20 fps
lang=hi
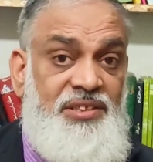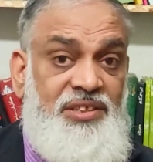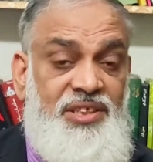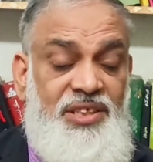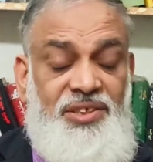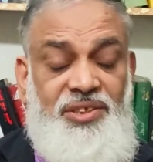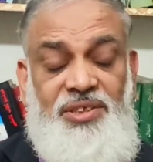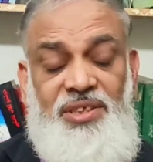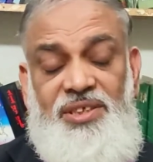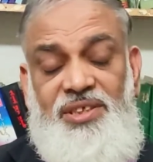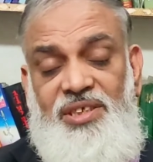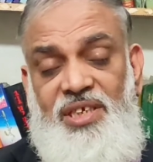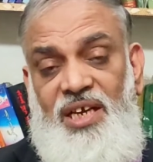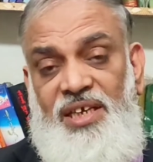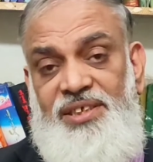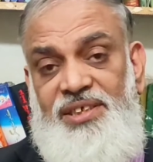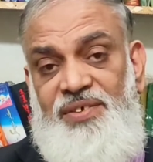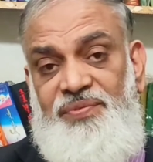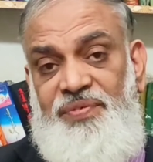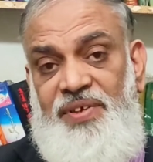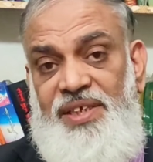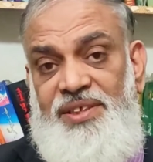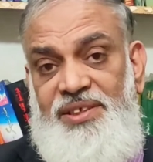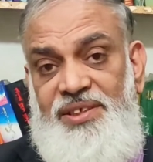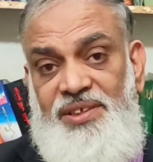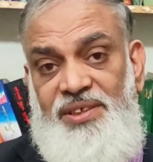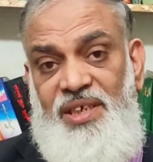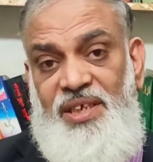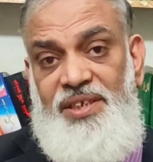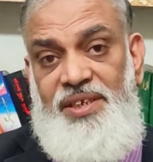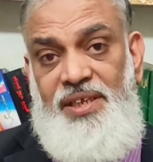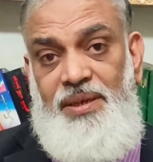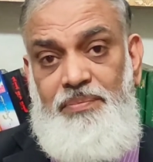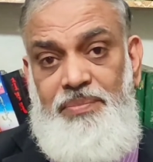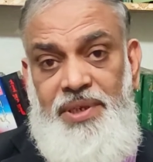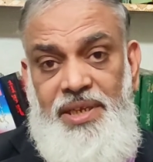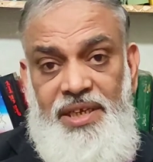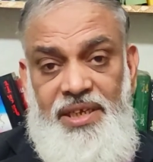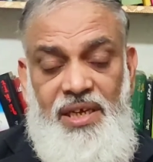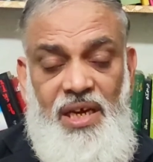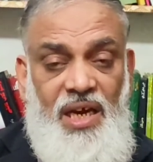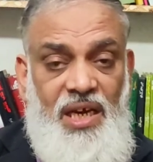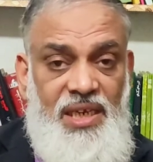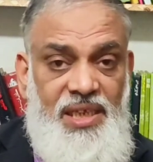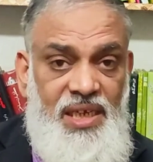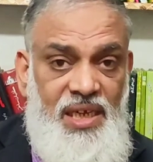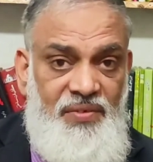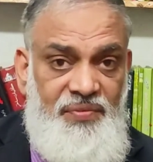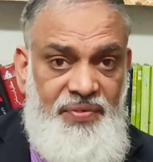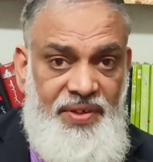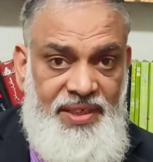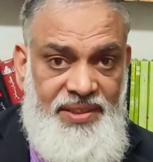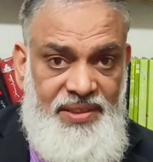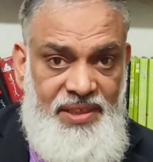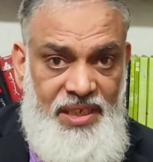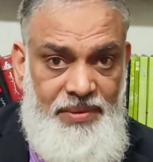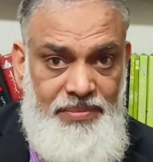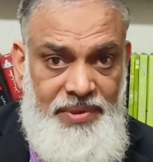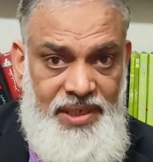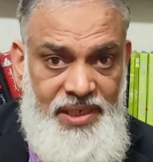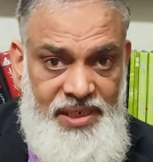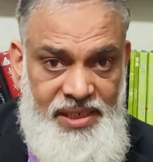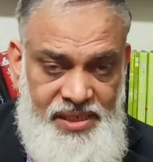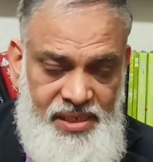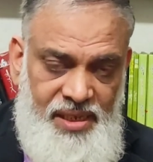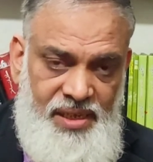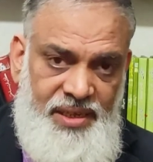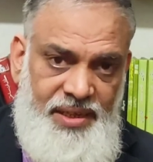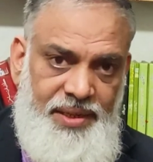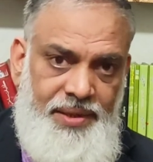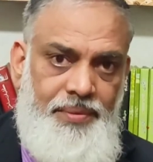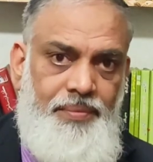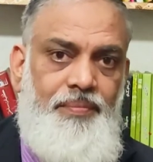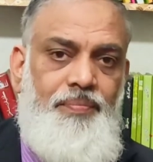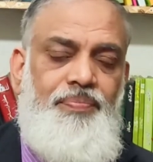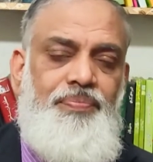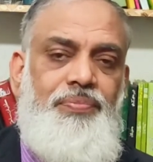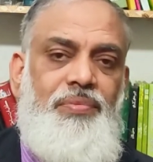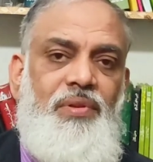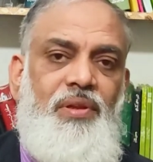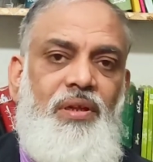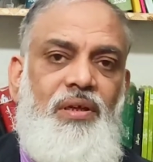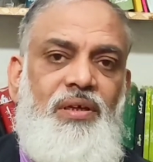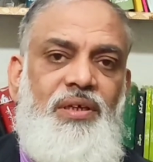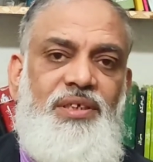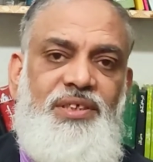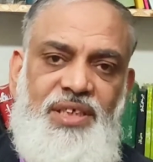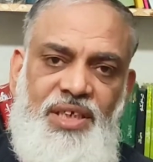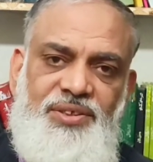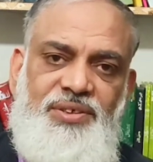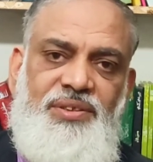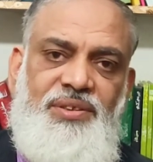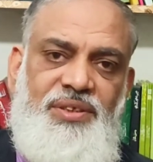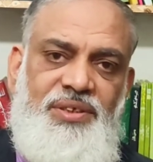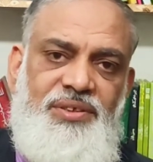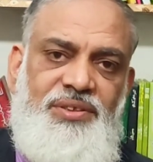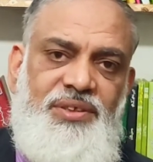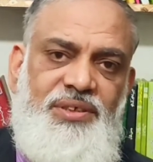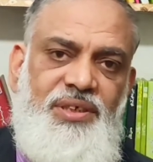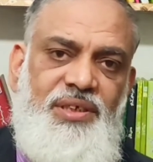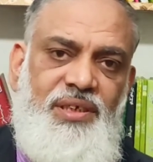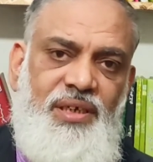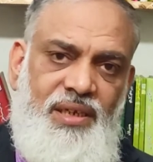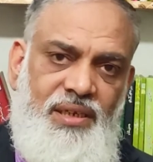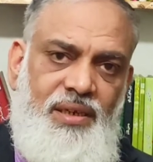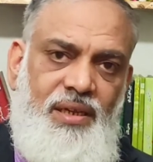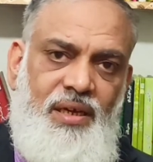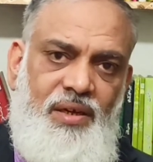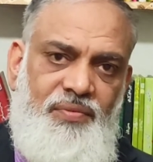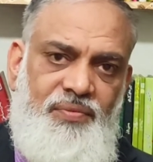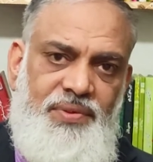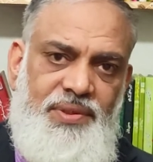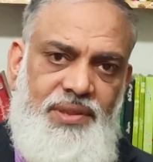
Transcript: जस्टिस काजी फैज़ ने अपने एक हालिया फैसले में लिखा है इजाज़त दीजिए अल्लाह